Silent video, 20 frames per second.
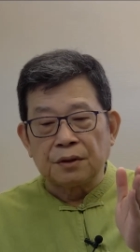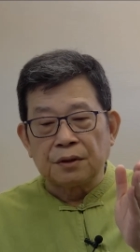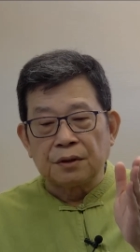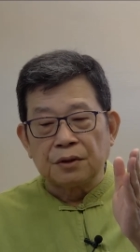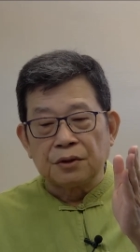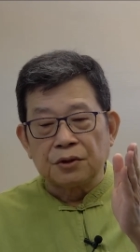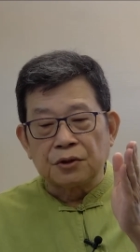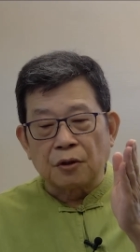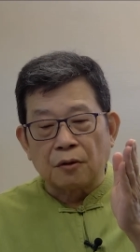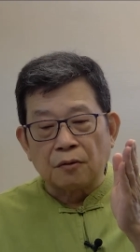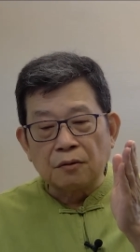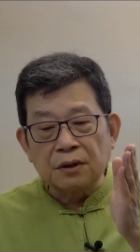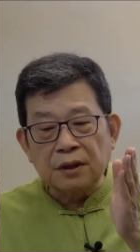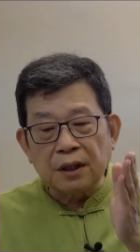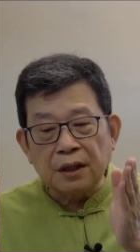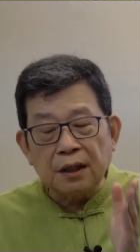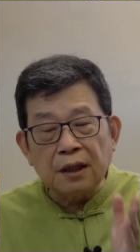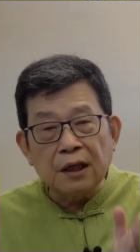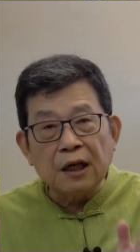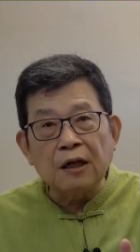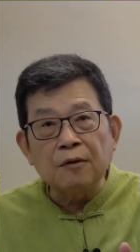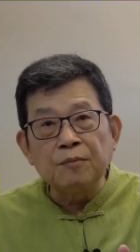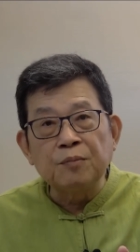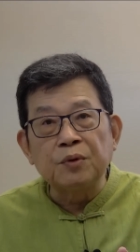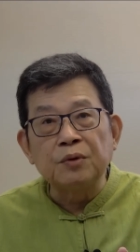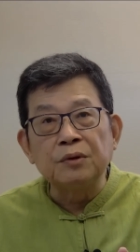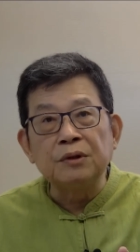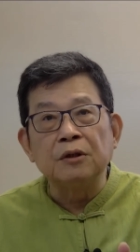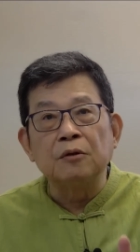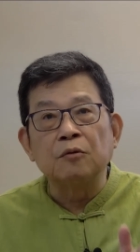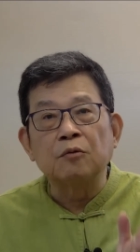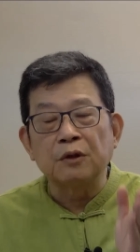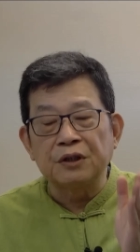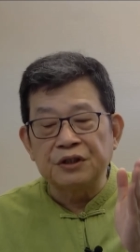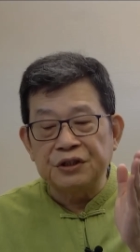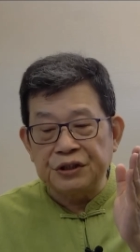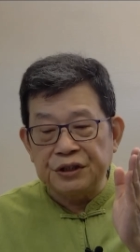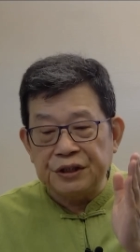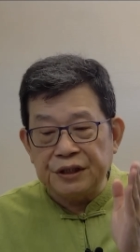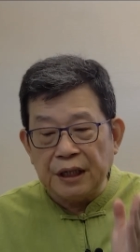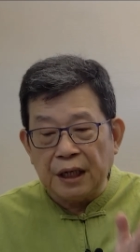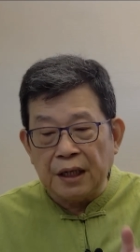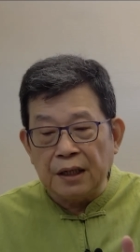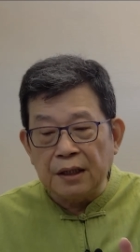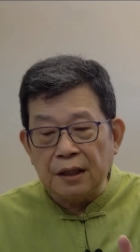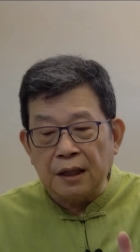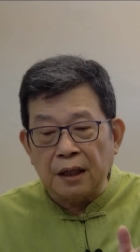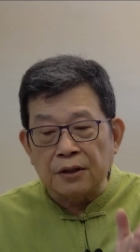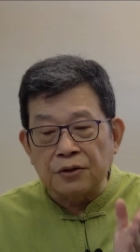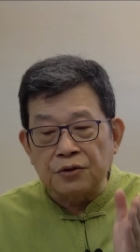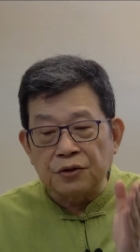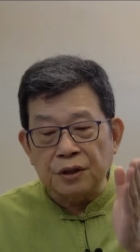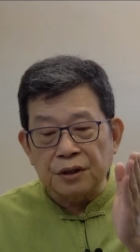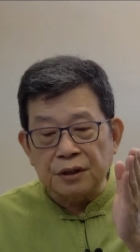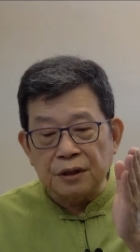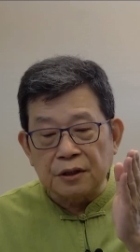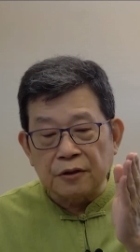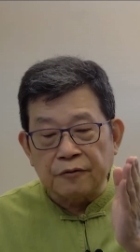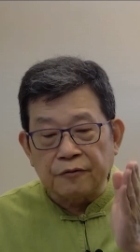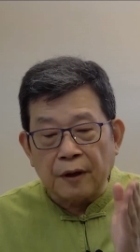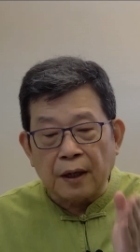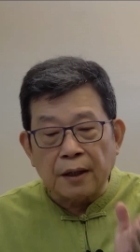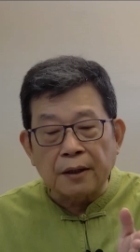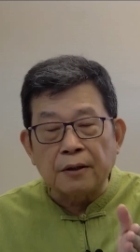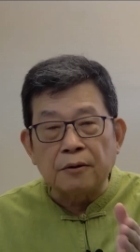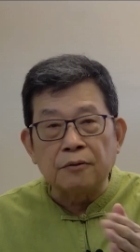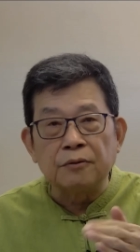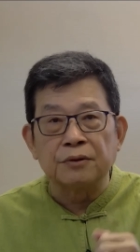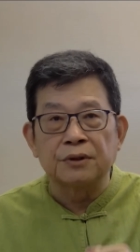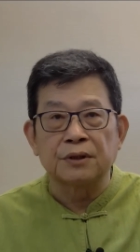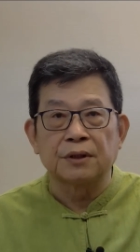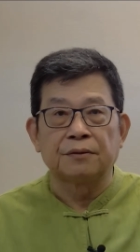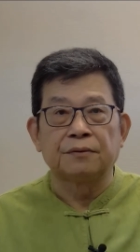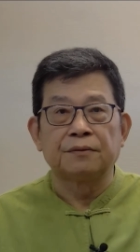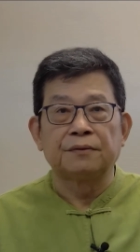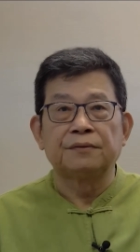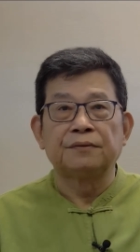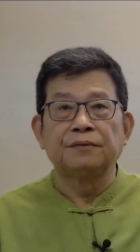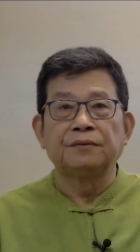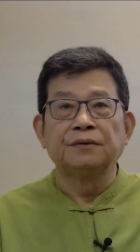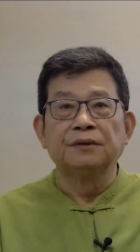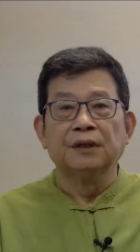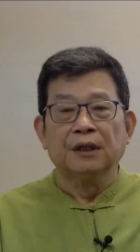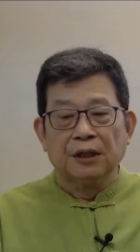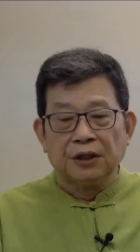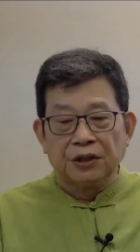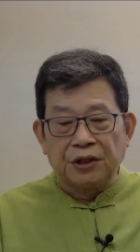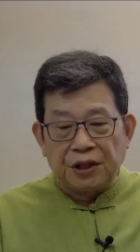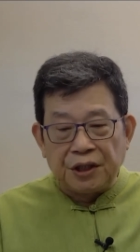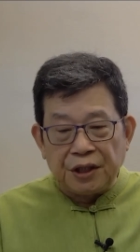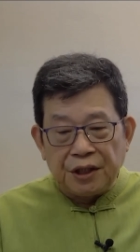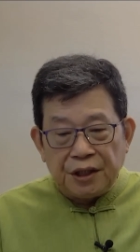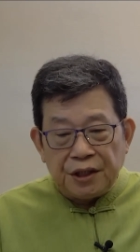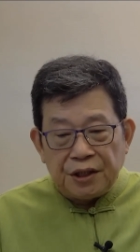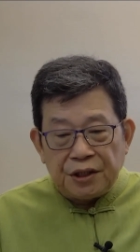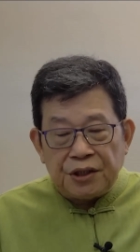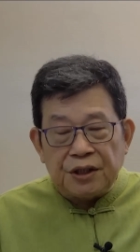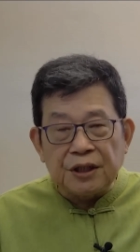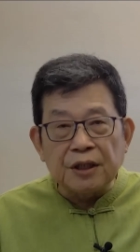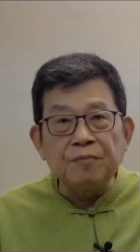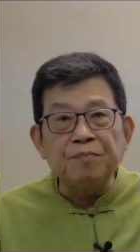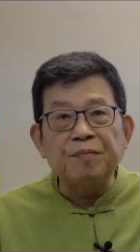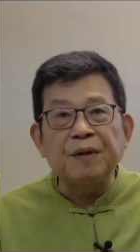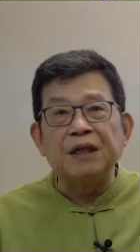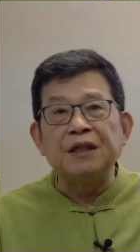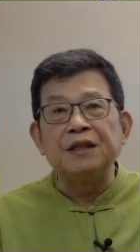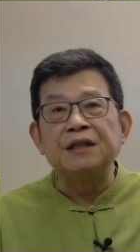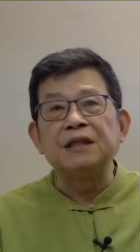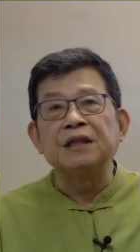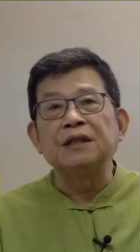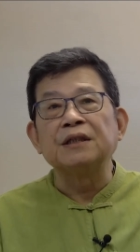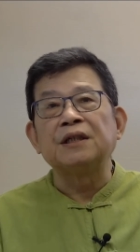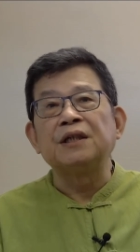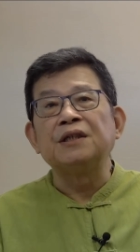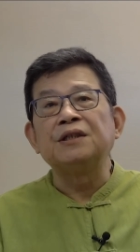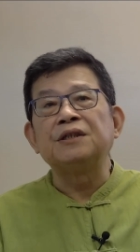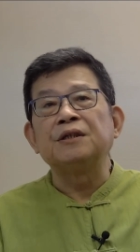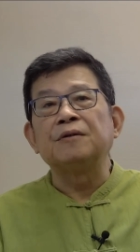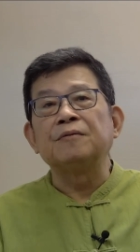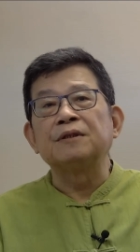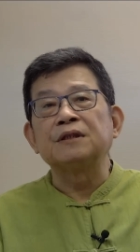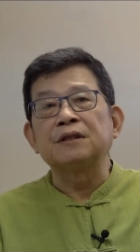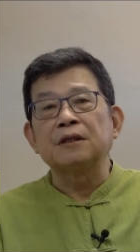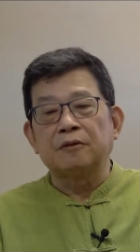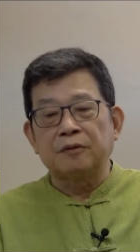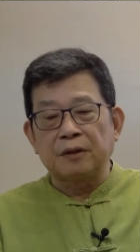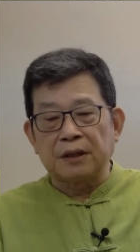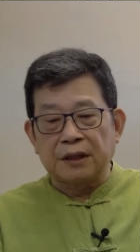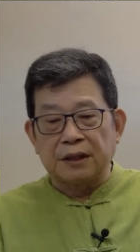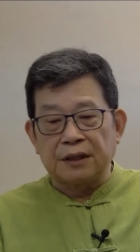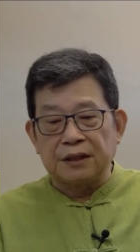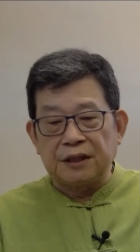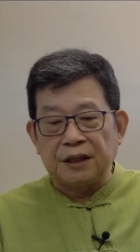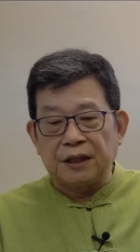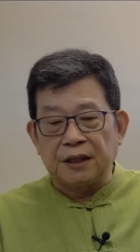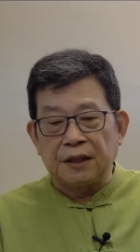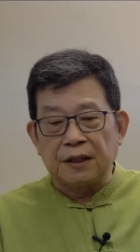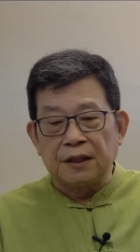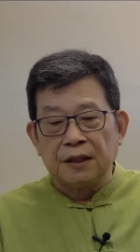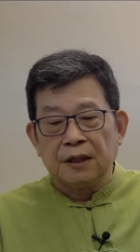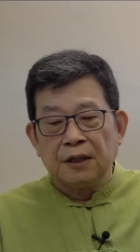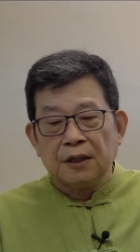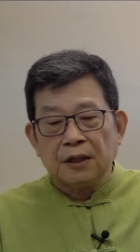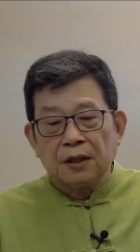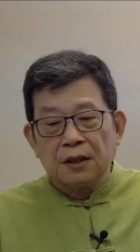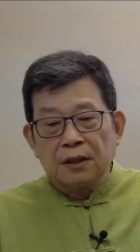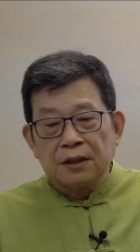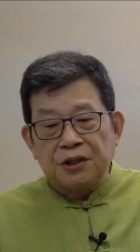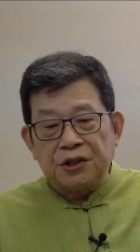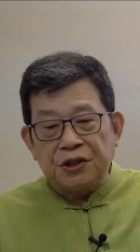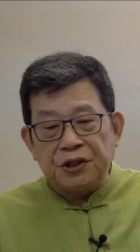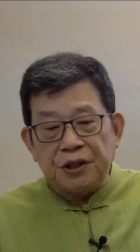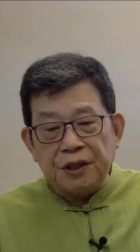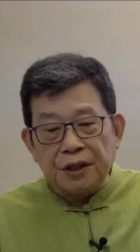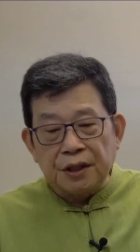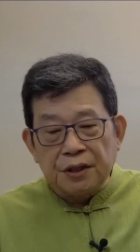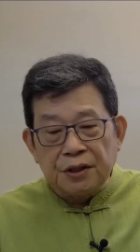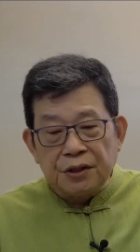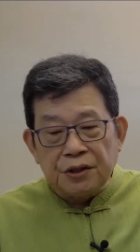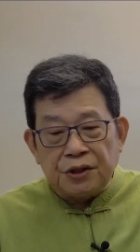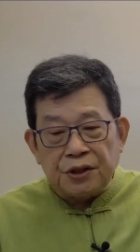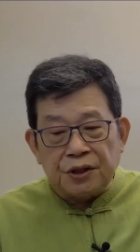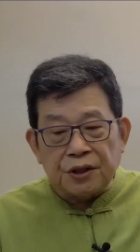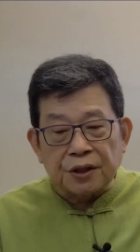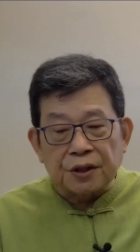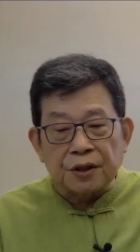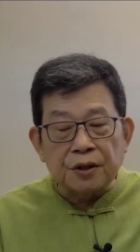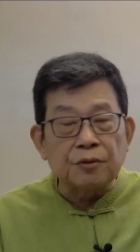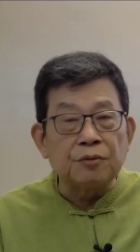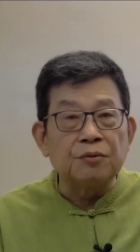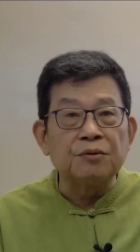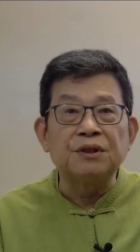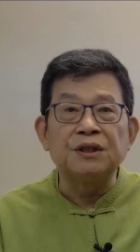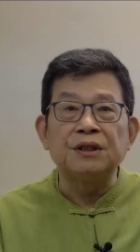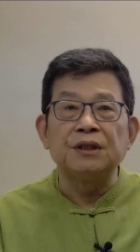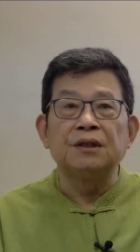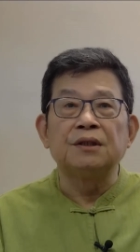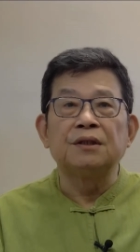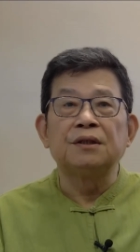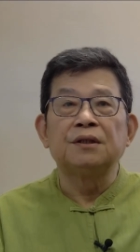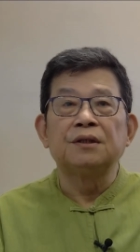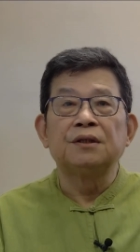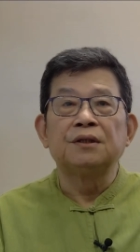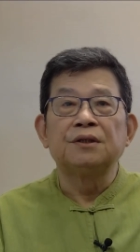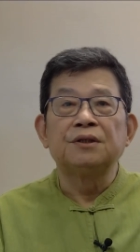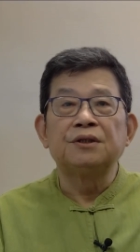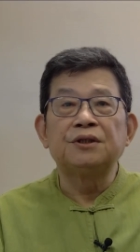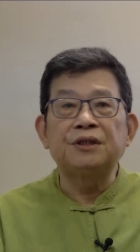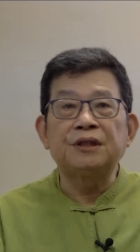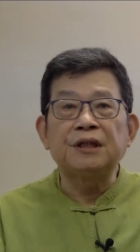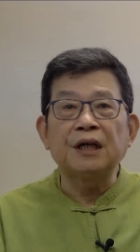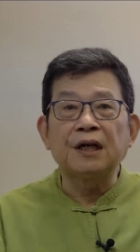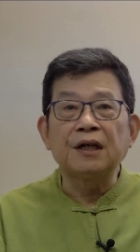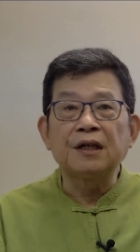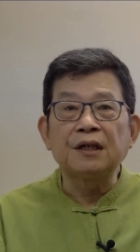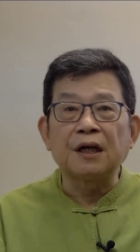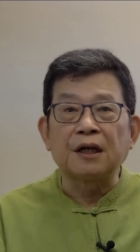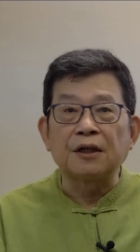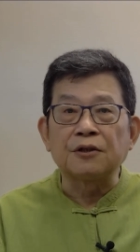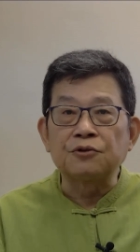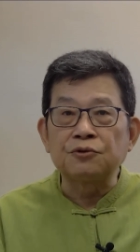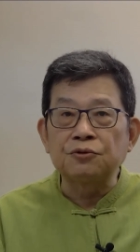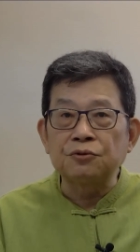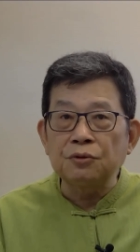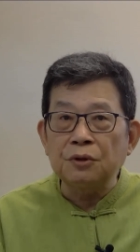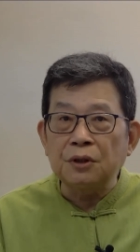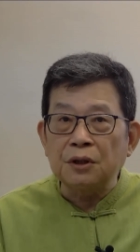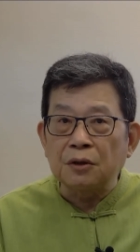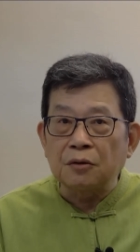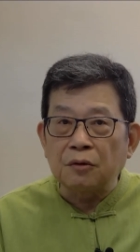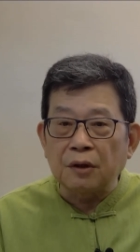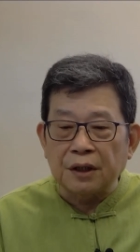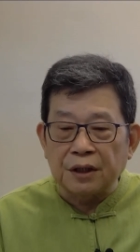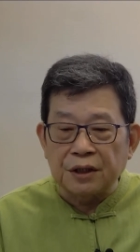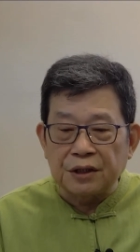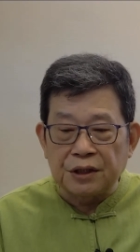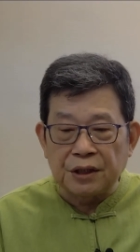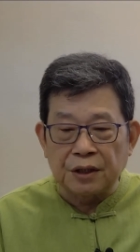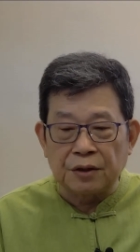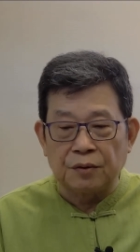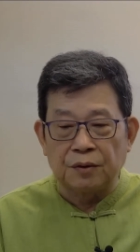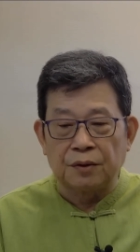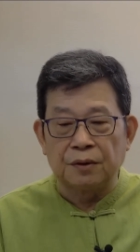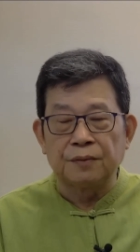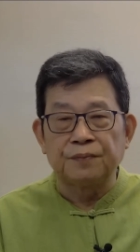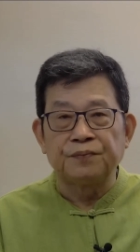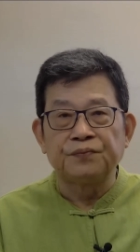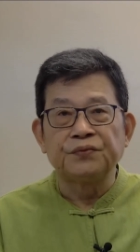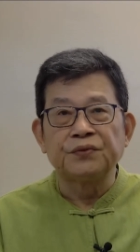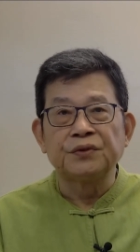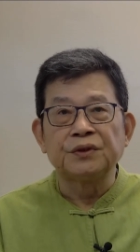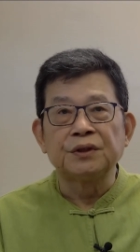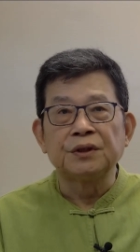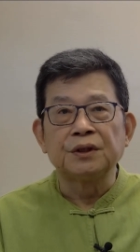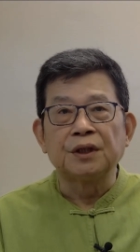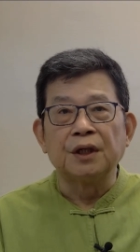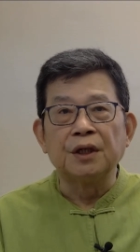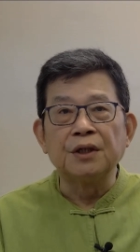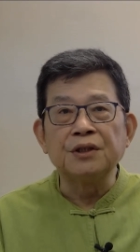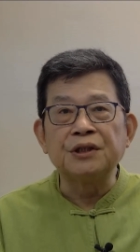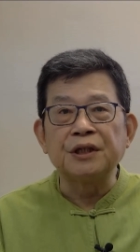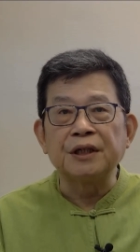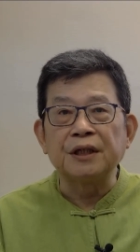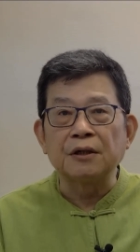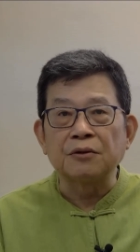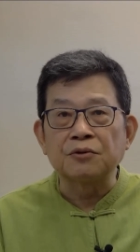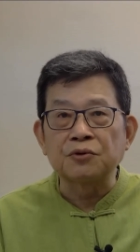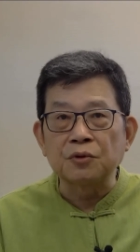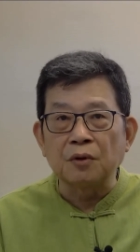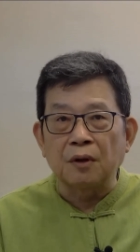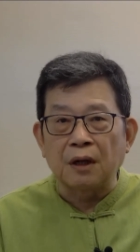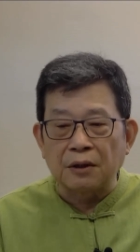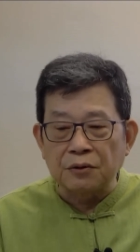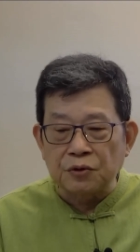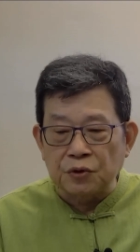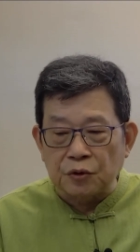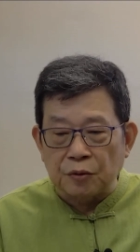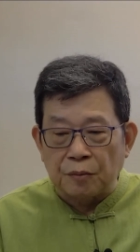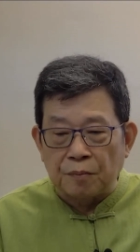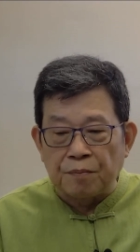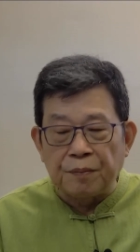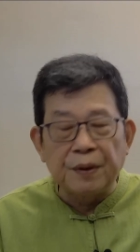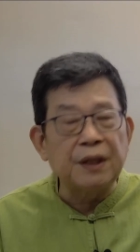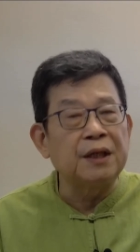从特朗普有关香港最近的发言入手，提醒北京，提醒社会各界，清醒的估计香港最坏的结果，而且要做好准备，